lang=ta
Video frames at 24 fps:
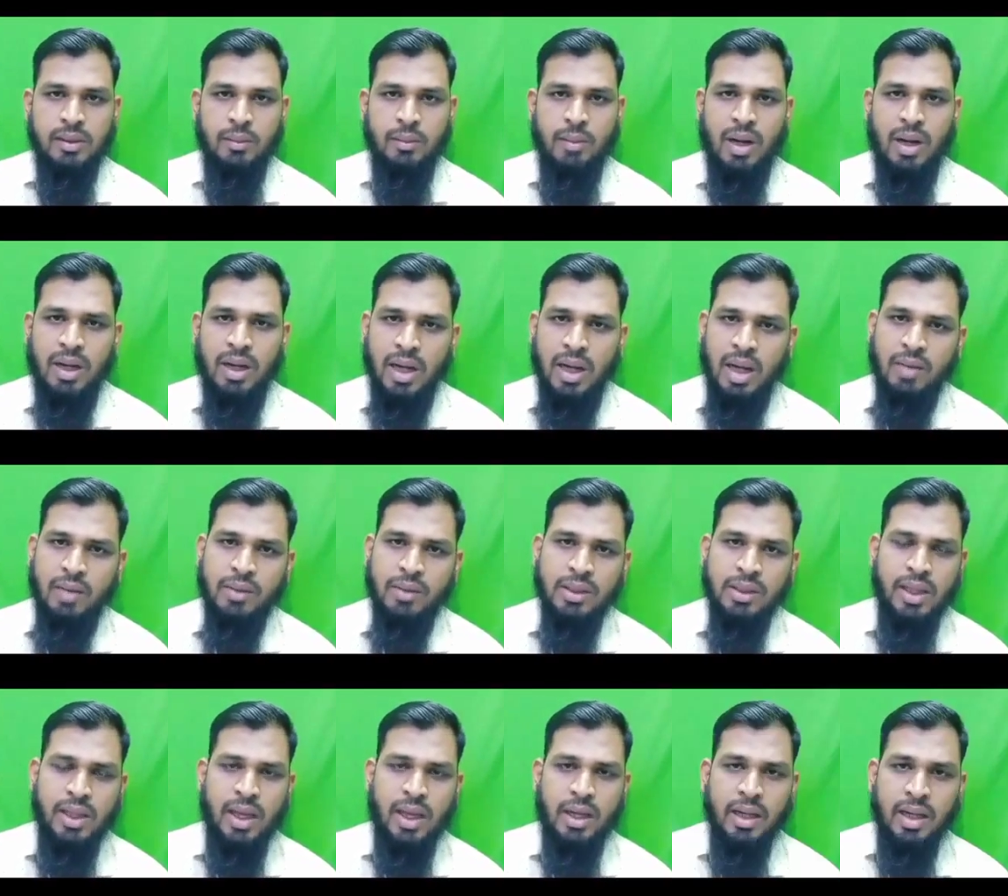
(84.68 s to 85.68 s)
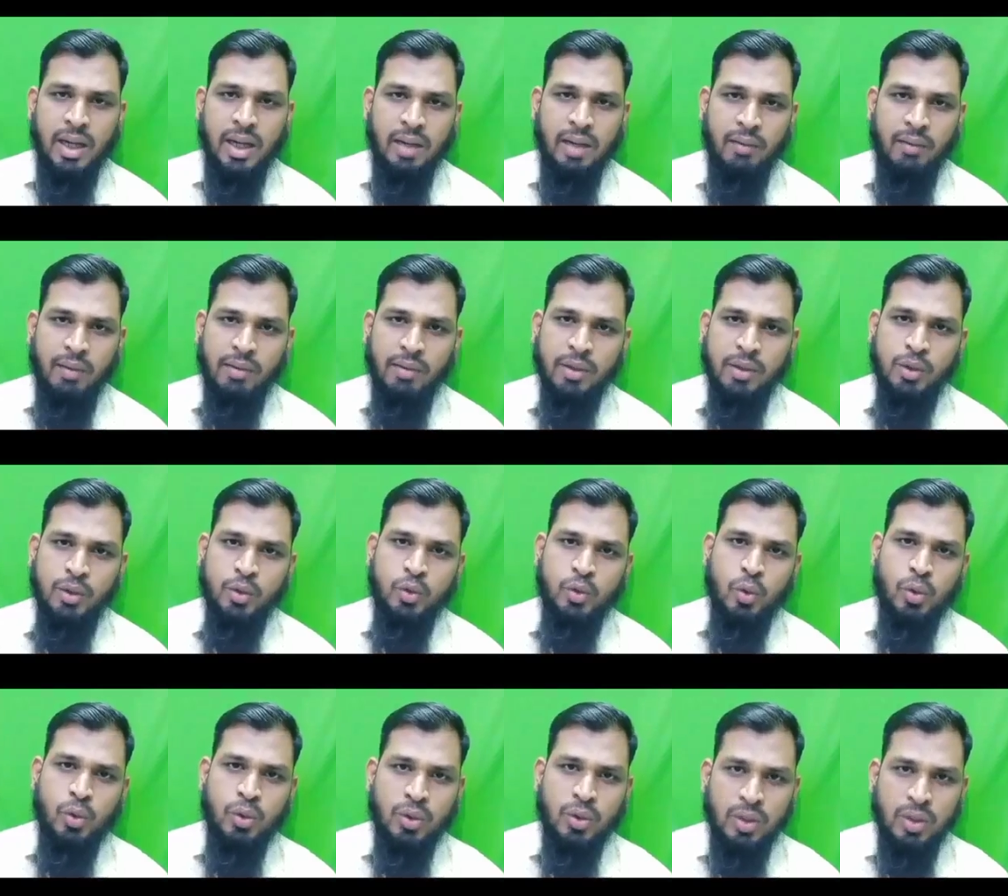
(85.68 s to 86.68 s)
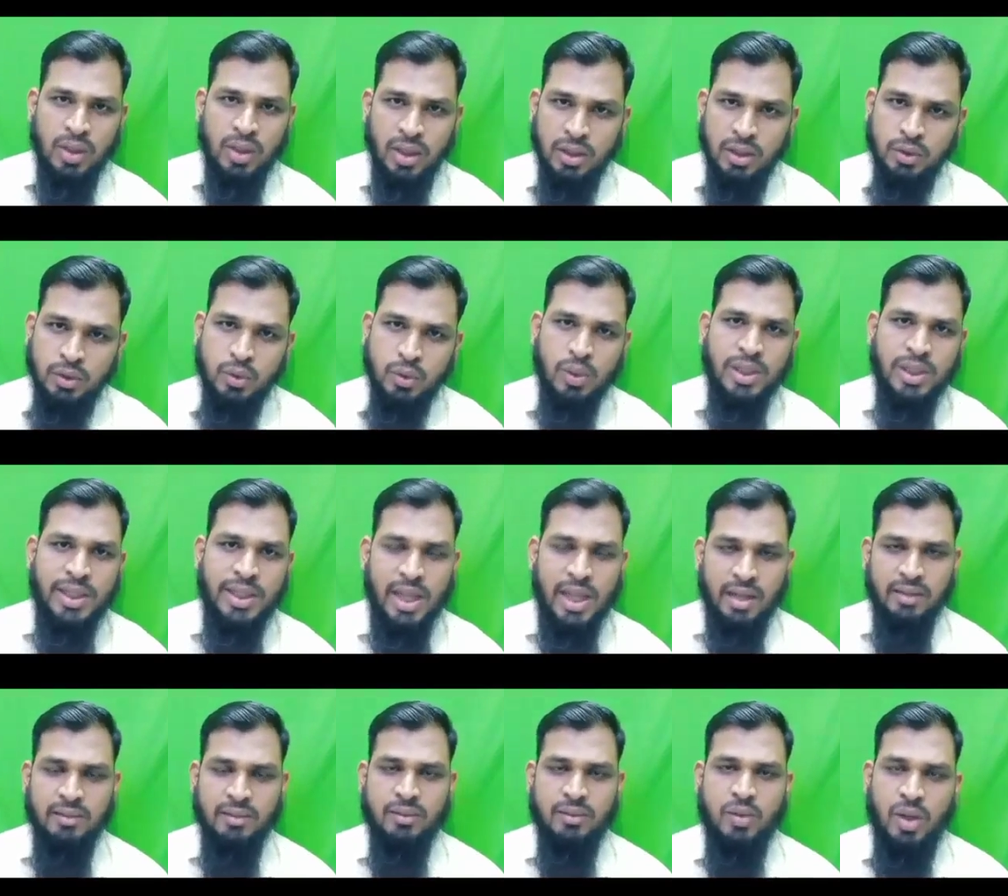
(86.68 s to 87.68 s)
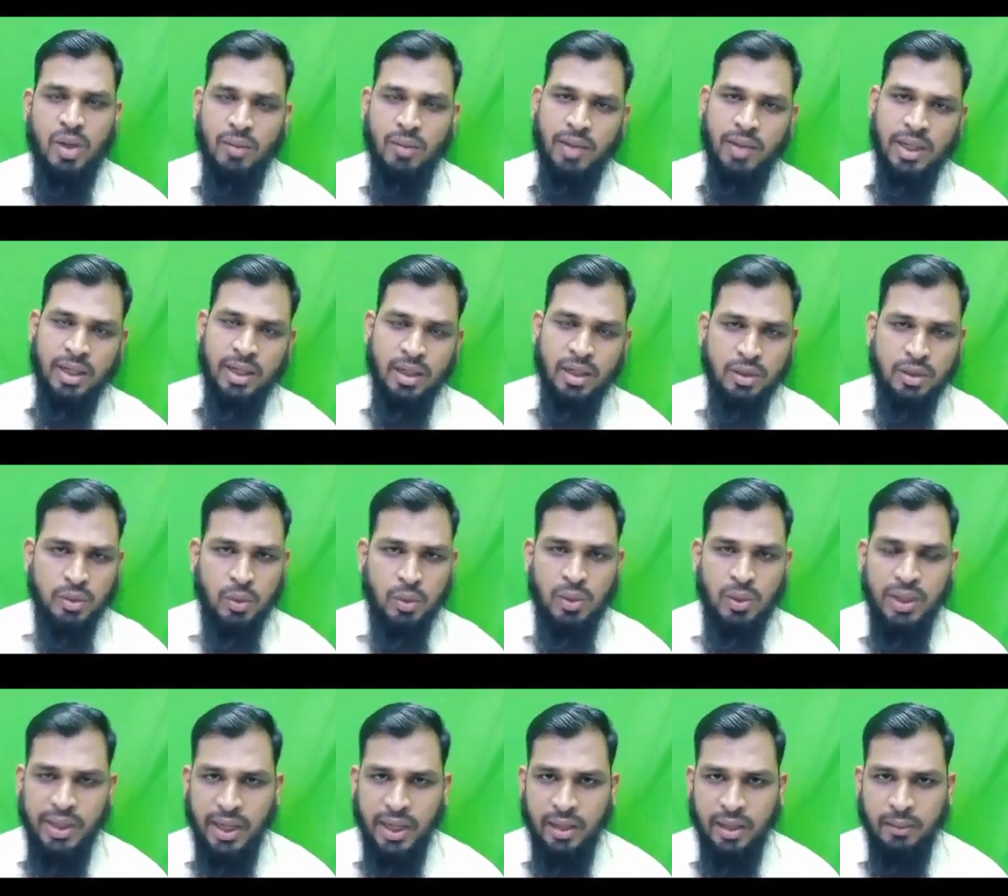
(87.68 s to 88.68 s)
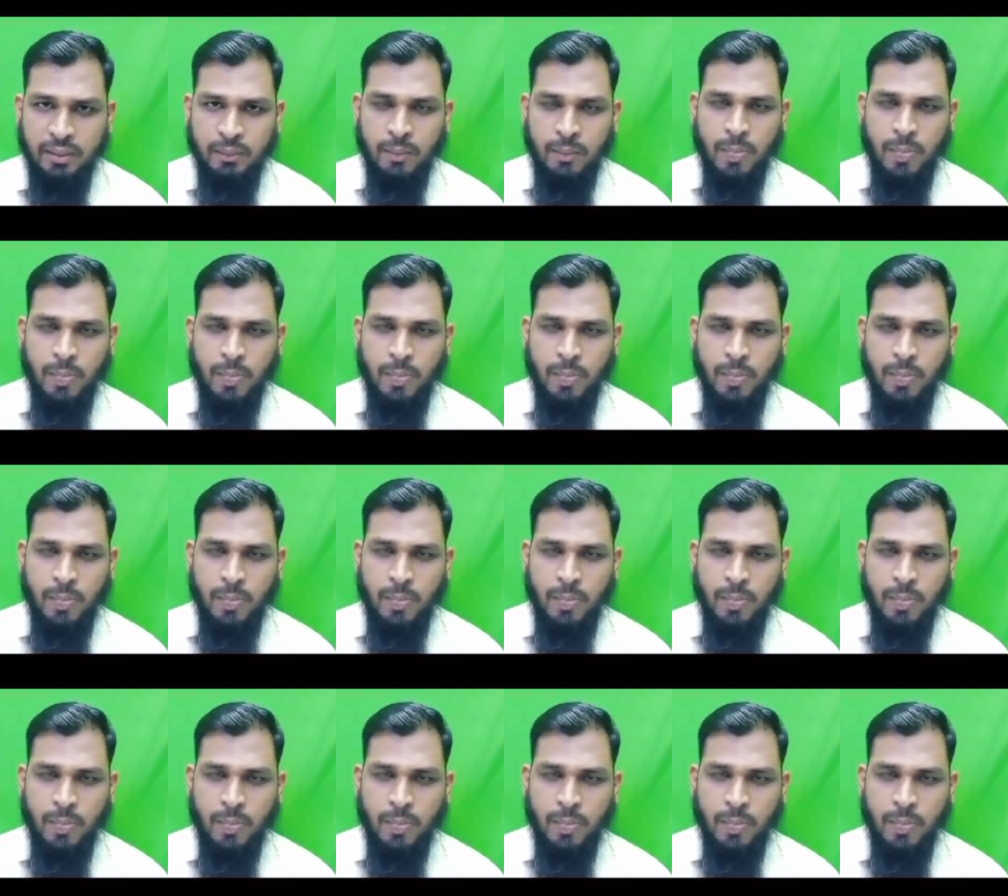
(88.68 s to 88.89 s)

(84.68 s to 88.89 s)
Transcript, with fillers: மகனார் வந்து ஏற்கனவே வந்து தொழுகுங்கன்னு சொல்லிட்டார் தொலை வைங்கன்னு சொல்லிட்டார்